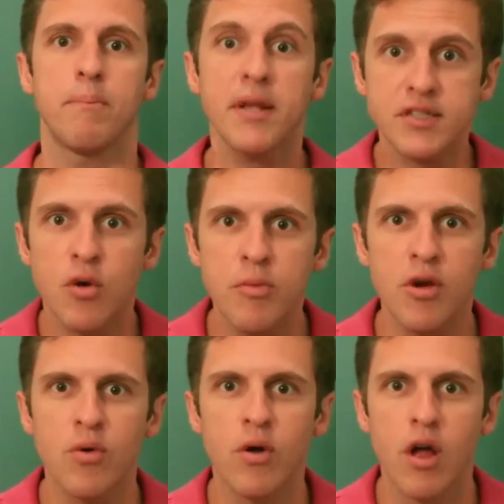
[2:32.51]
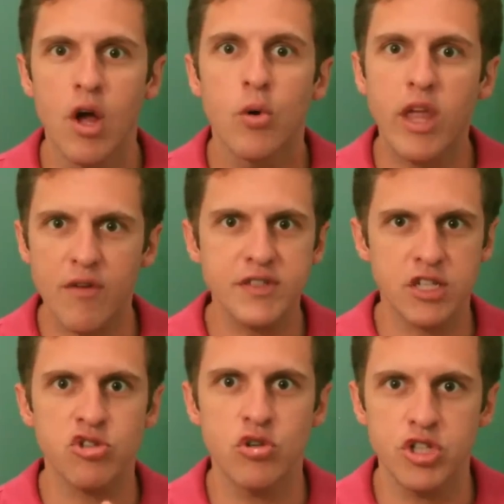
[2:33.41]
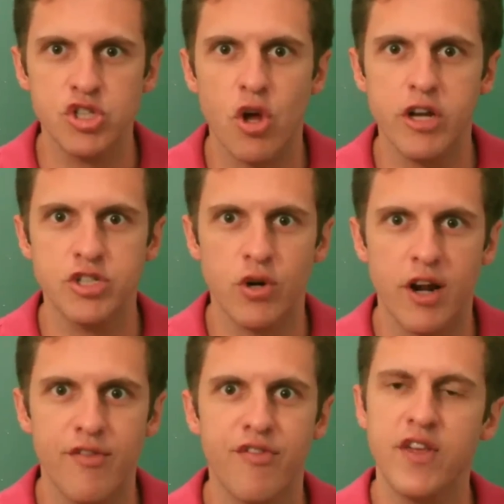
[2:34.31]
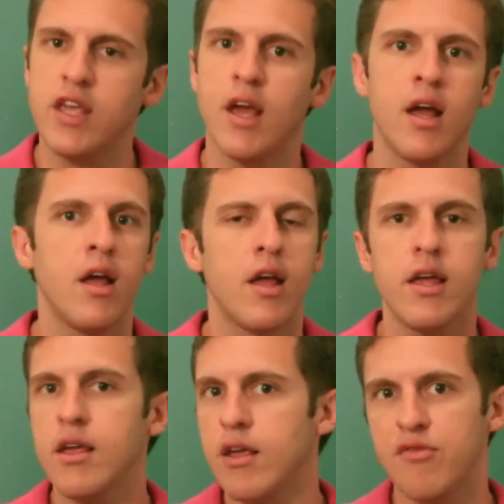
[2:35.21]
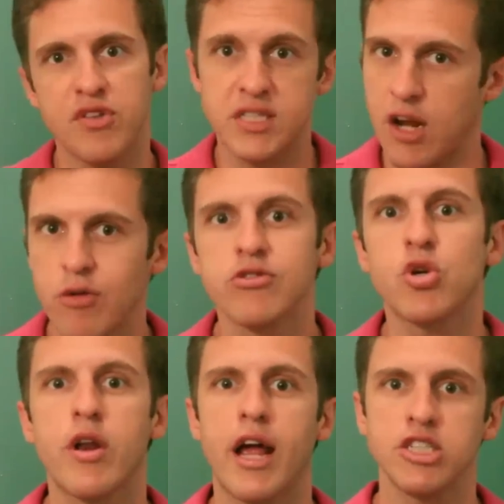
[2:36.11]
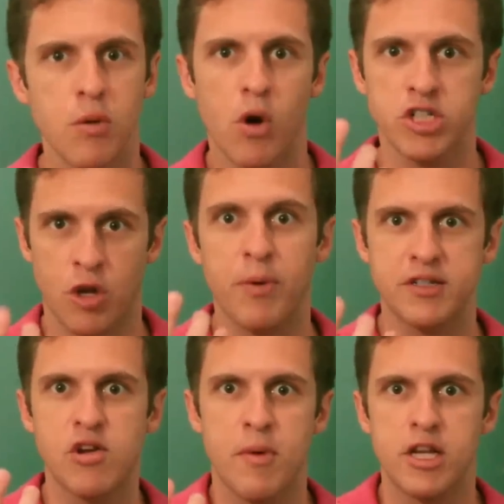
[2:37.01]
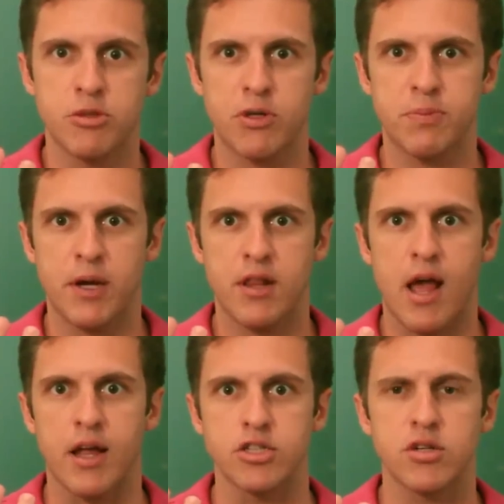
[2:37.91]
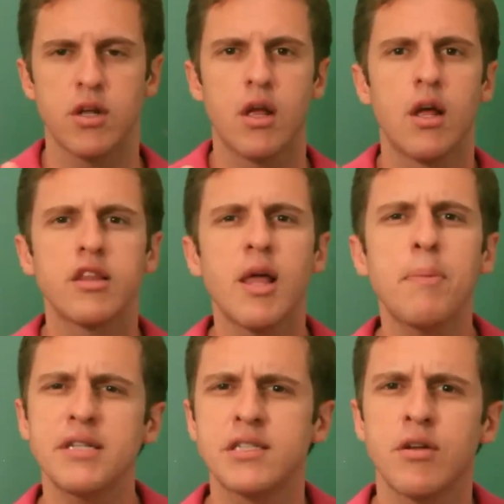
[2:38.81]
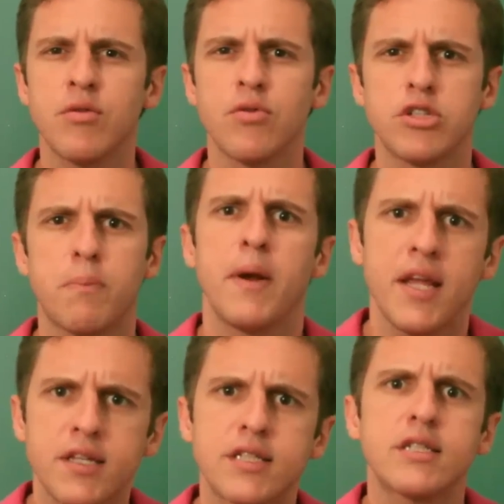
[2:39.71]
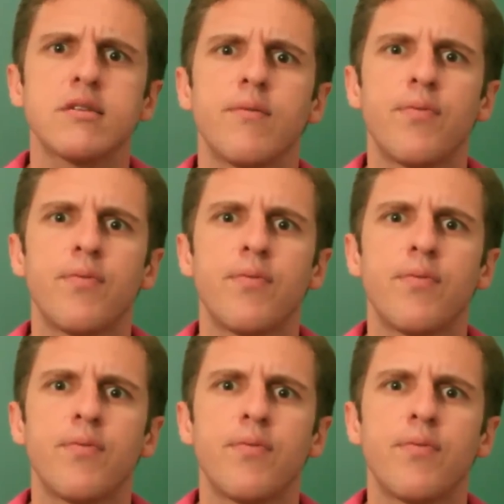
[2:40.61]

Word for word: Pensa comigo. O que você estudou em História e Geografia e você leu nos jornais que mostra que o Brasil é uma ilha de prosperidade? Está pensando nos BRICS?